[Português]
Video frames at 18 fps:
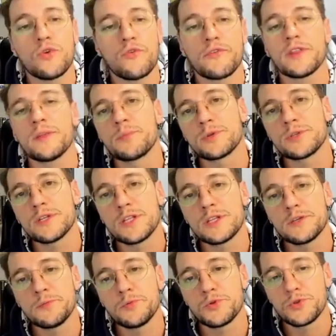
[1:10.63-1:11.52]
90%
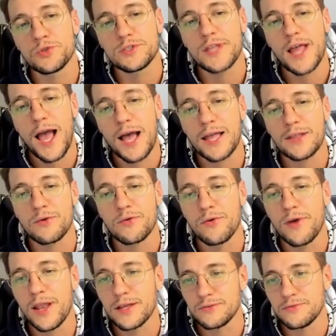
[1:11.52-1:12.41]
das pessoas está erradas com
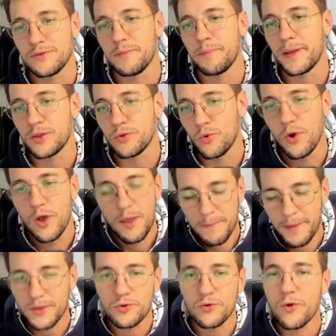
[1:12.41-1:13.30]
relação ao platô.
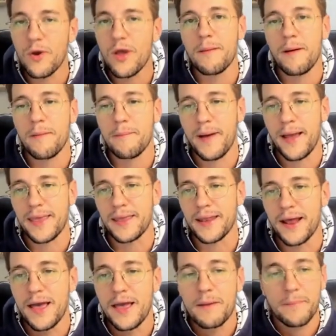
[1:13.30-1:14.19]
Platô não é uma
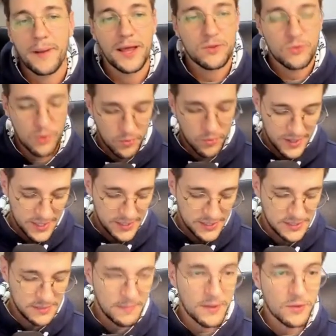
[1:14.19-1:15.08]
barreira, platô é um
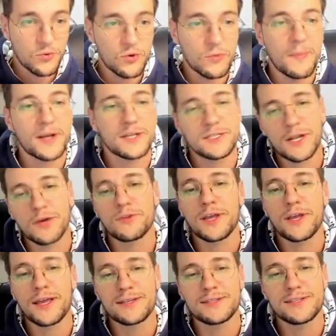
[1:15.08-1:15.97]
crescimento marginal
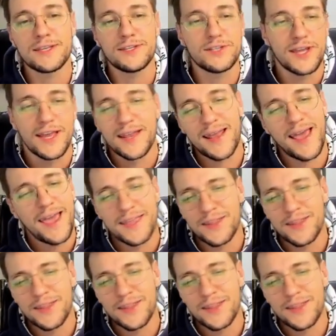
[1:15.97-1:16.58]
decrescente, né?